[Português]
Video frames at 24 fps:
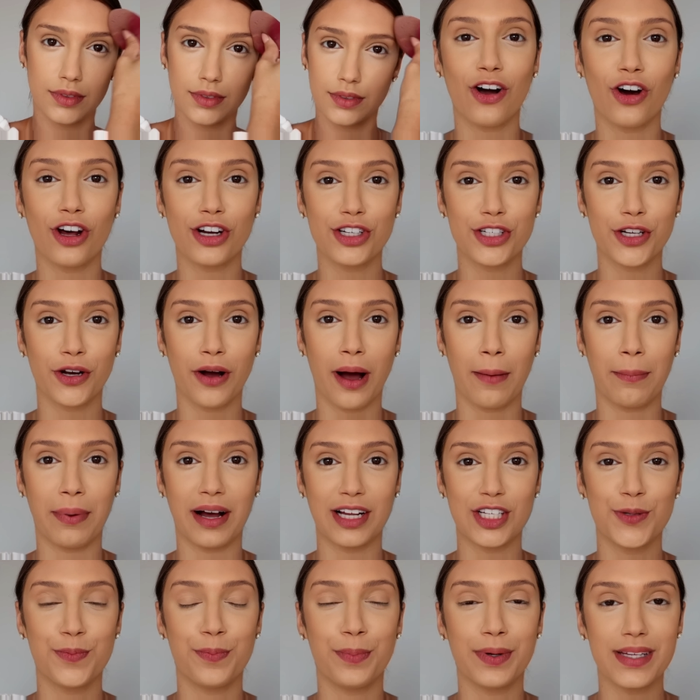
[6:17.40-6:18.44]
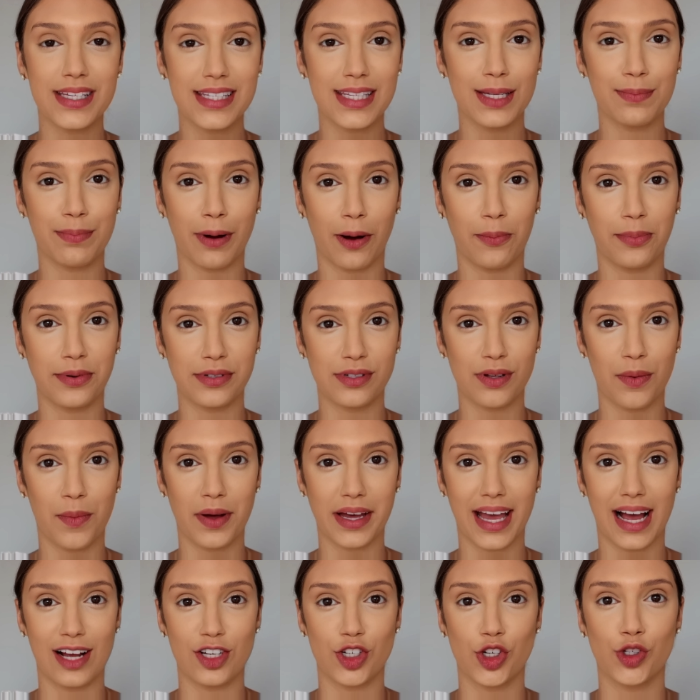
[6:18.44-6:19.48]
Agora chegou a parte principal para sua
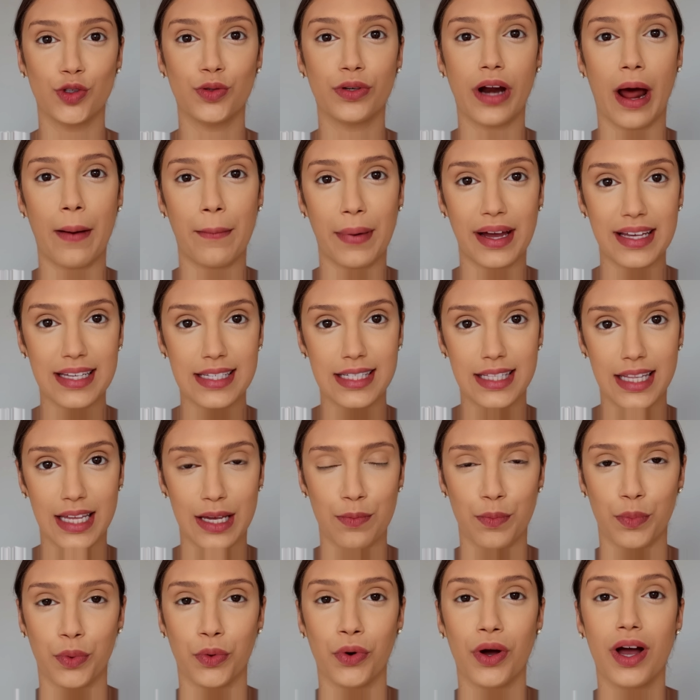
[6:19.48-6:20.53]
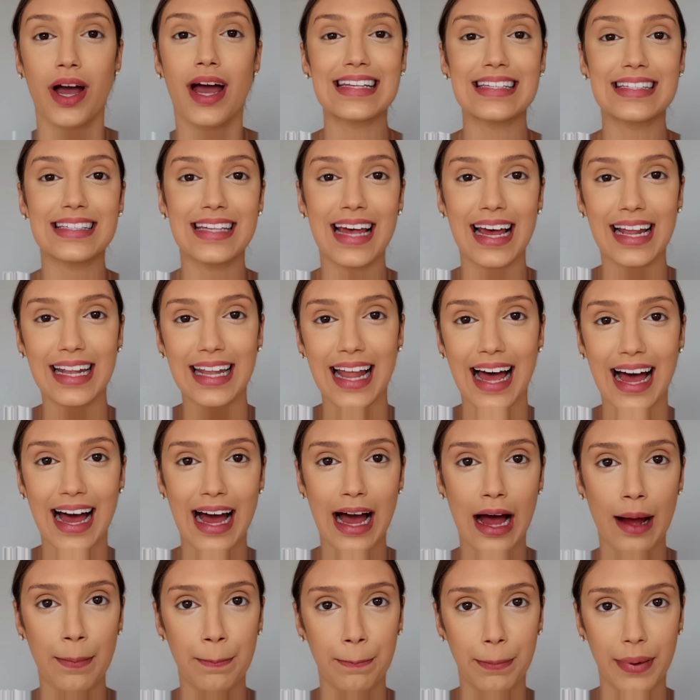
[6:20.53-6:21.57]
maquiagem durar mais tempo, que é
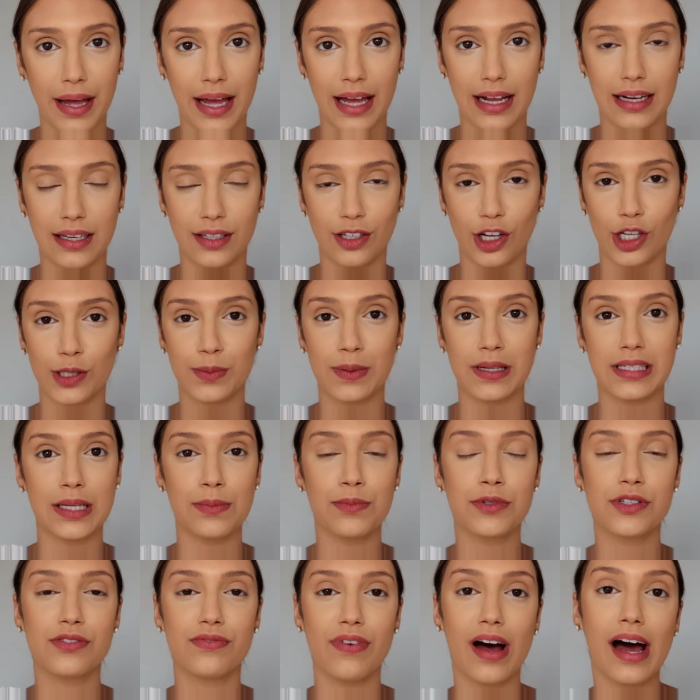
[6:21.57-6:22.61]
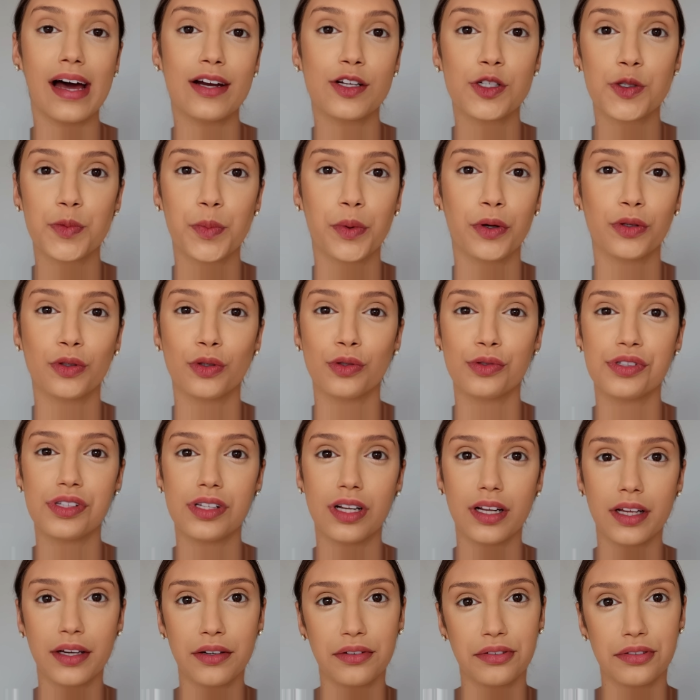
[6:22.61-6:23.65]
selar a pele. Nós passamos vários
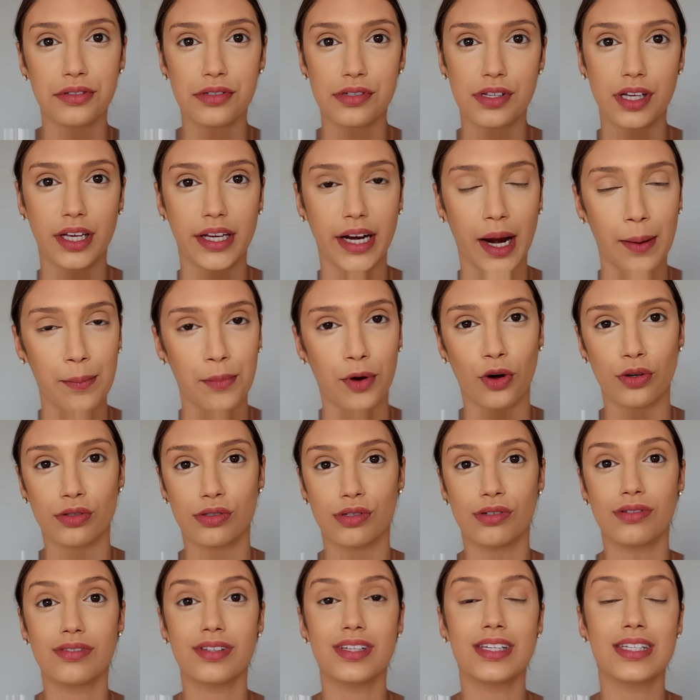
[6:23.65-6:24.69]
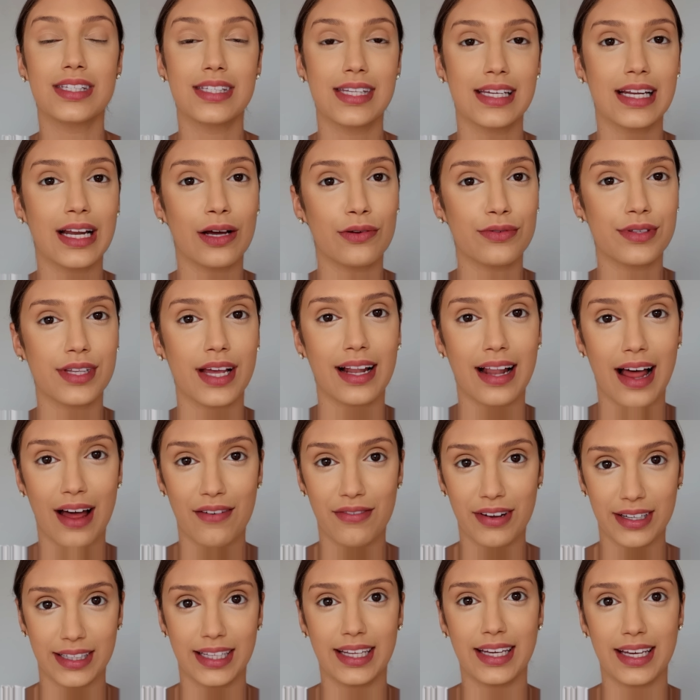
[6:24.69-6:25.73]
produtos líquidos e cremosos, se não
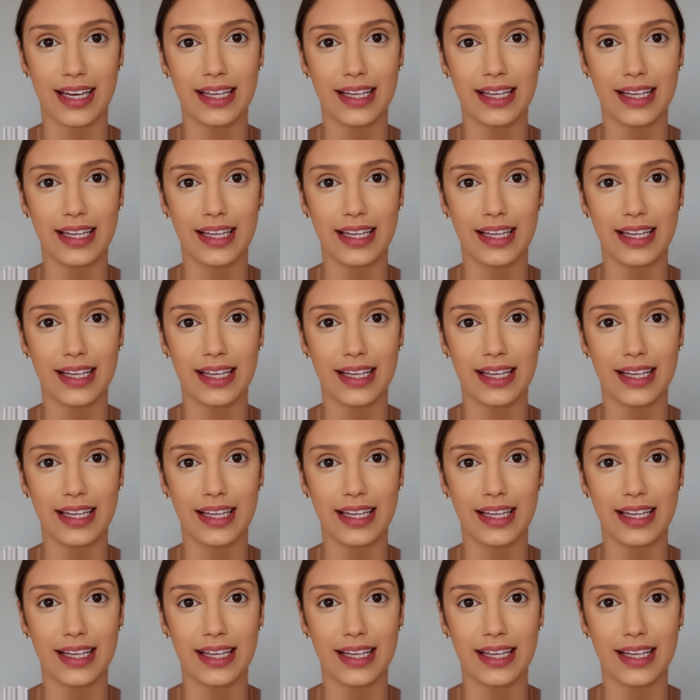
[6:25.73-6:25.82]
selar vai